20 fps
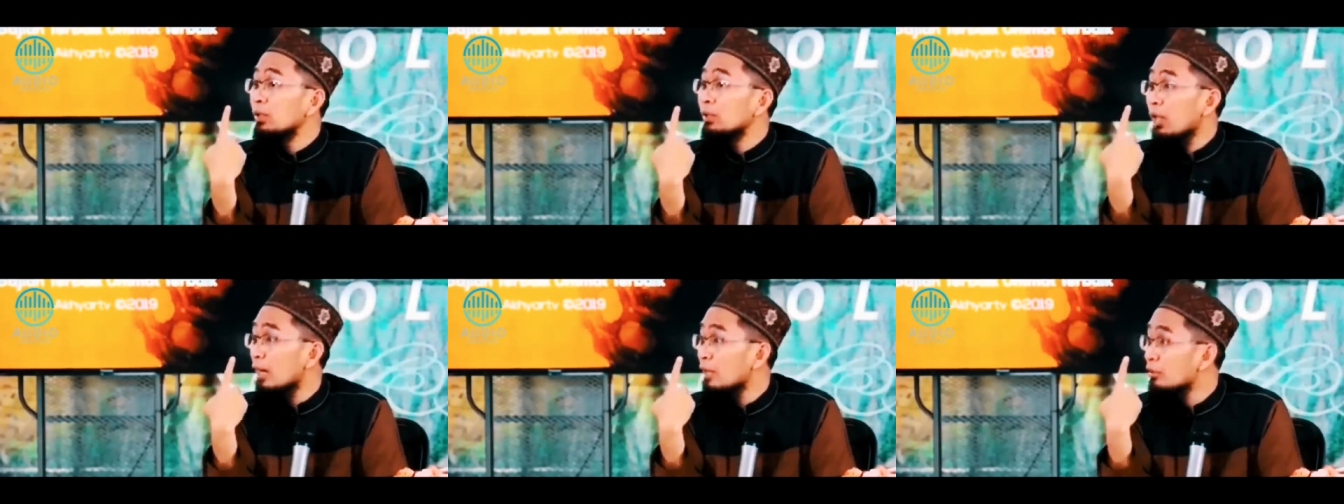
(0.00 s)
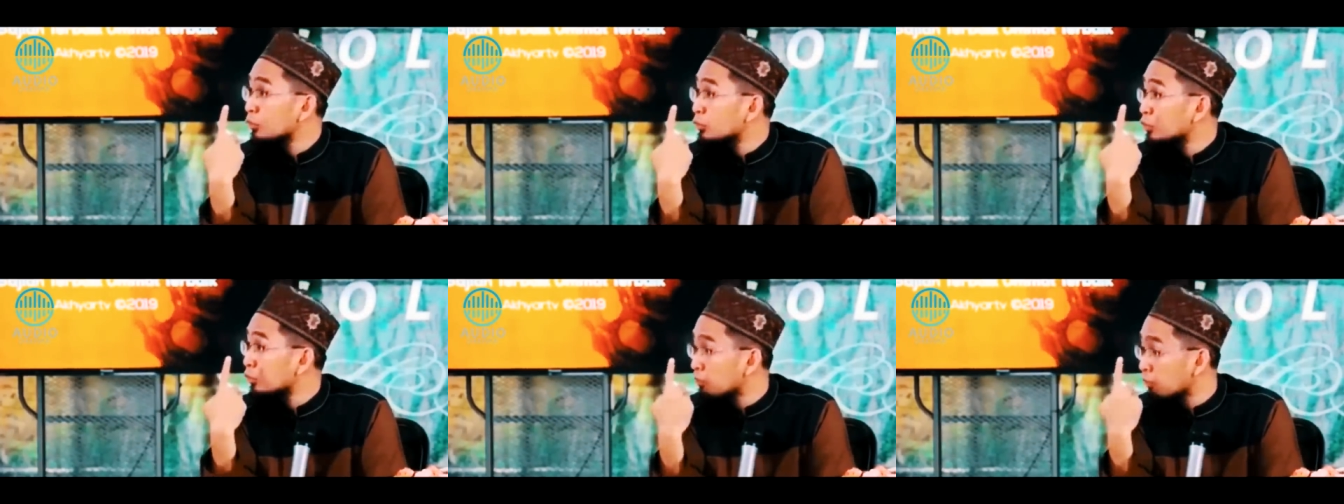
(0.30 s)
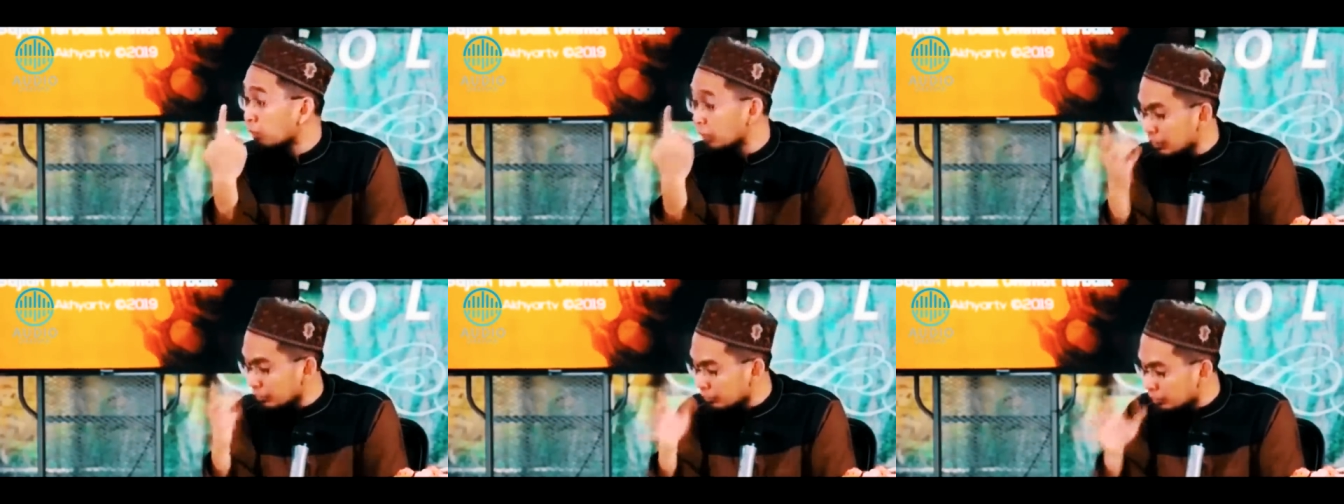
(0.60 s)
Tahajud
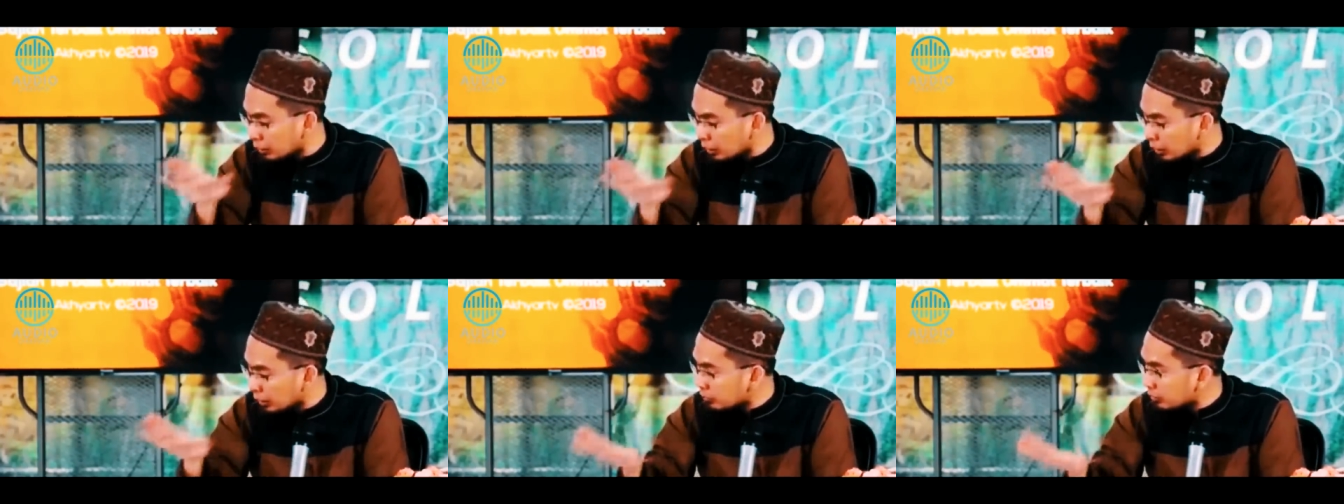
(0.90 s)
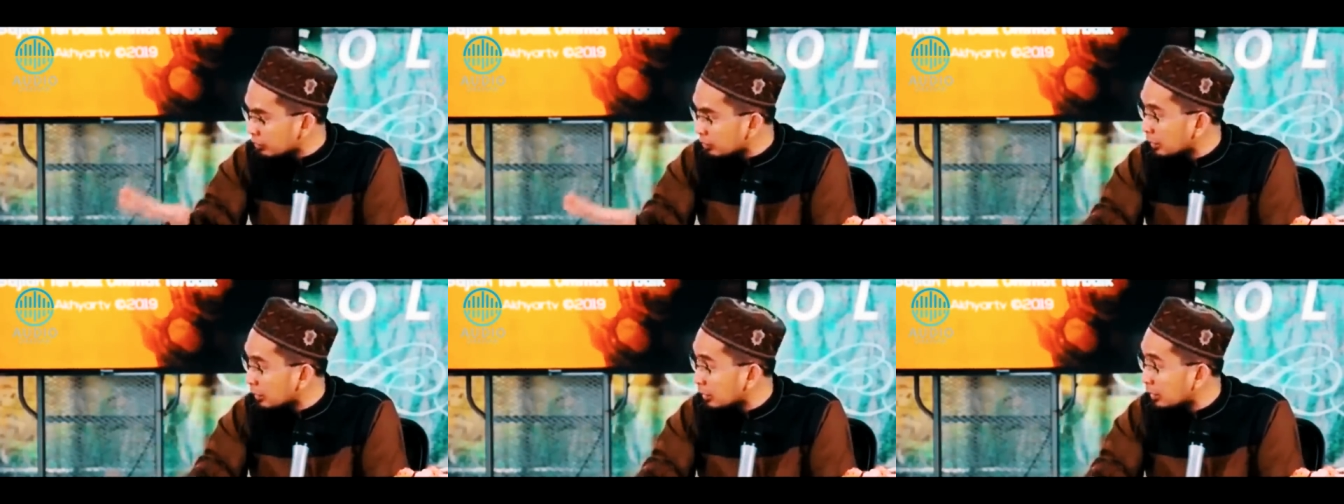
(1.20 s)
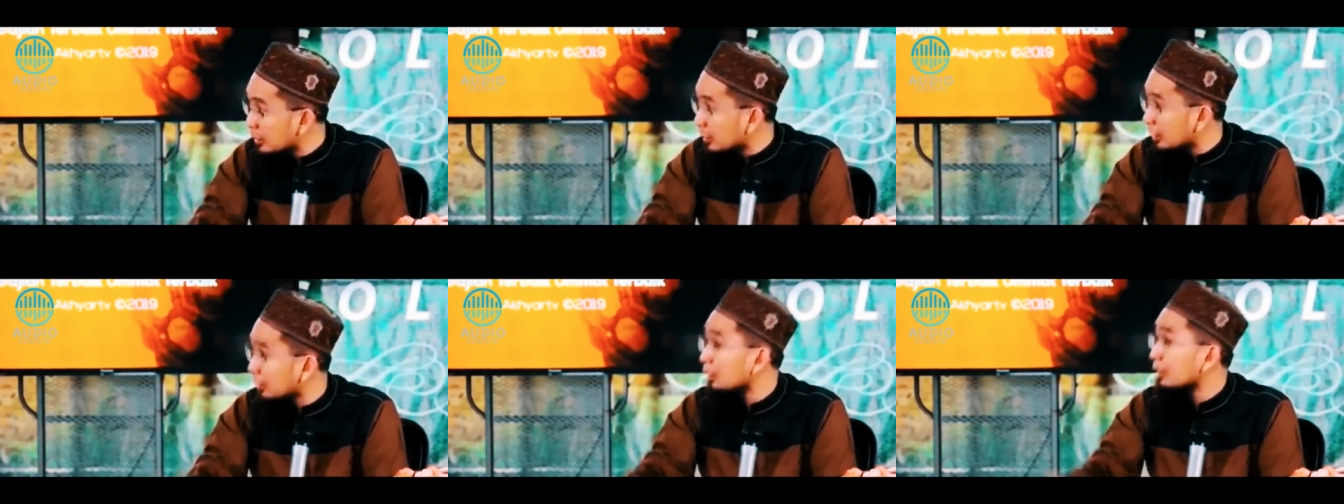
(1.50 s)
tuh boleh
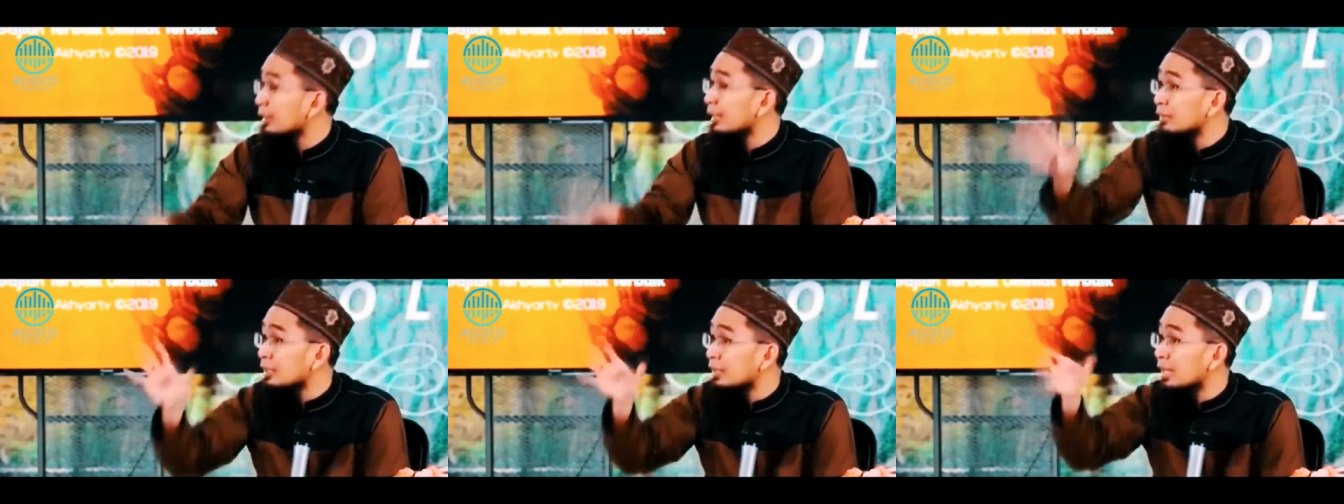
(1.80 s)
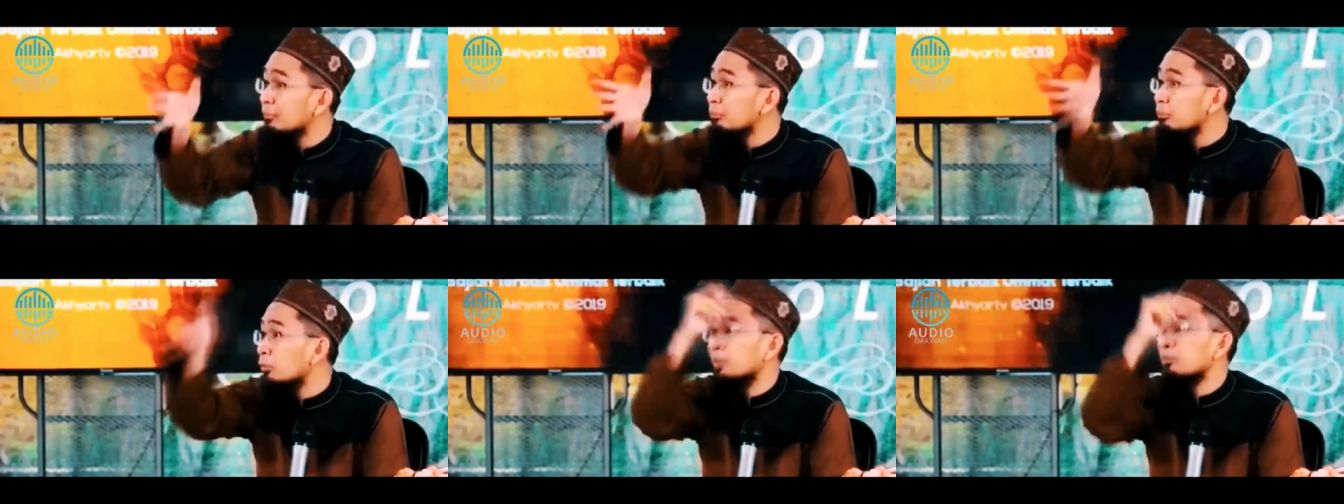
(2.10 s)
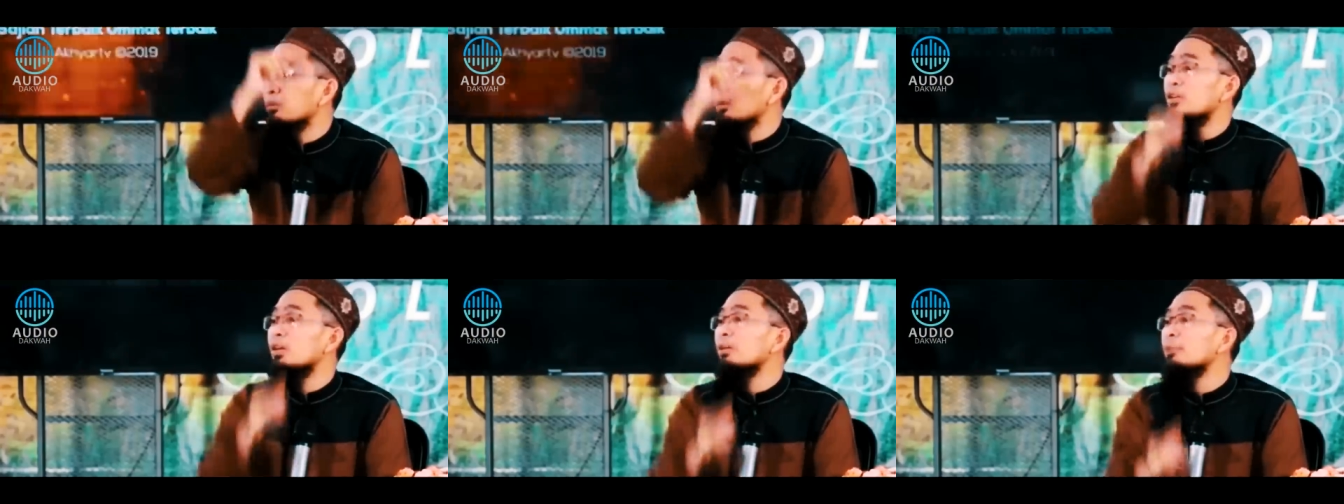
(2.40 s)
sendiri-sendiri, kalau latihan
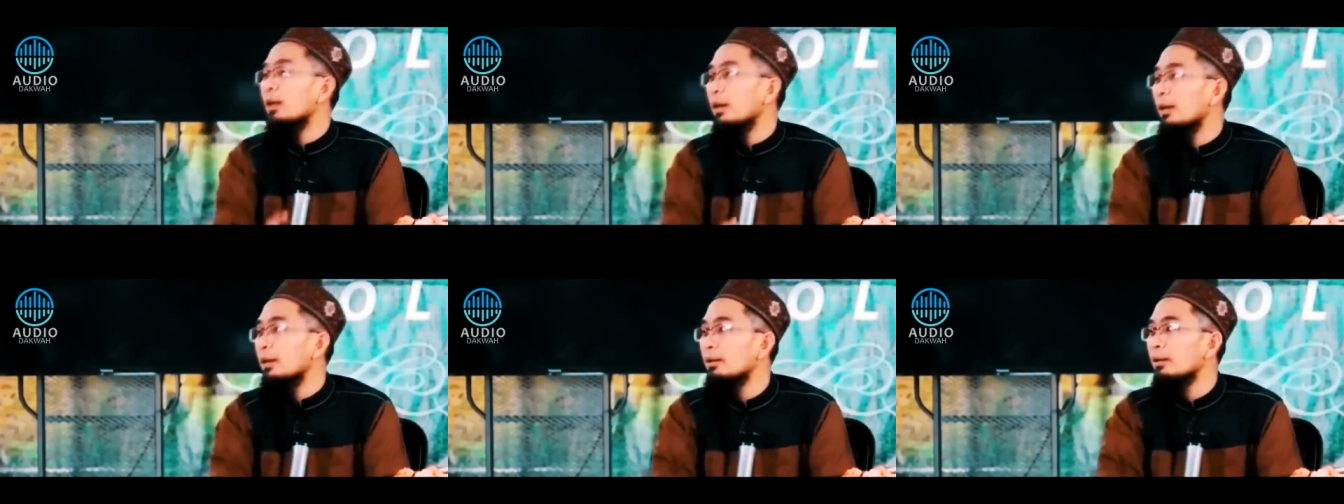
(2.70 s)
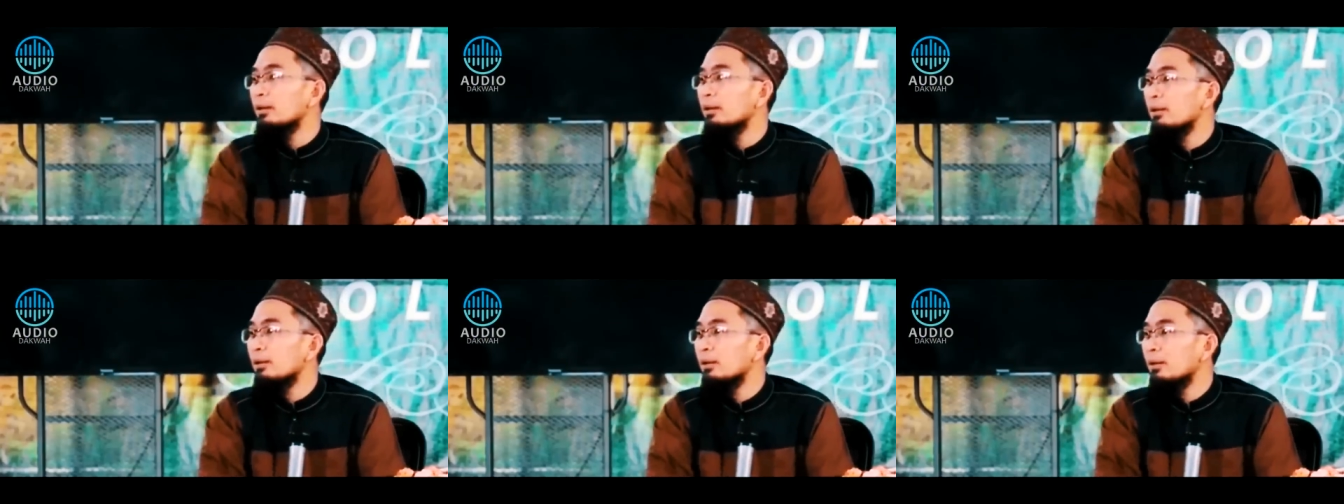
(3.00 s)
boleh berjamaah.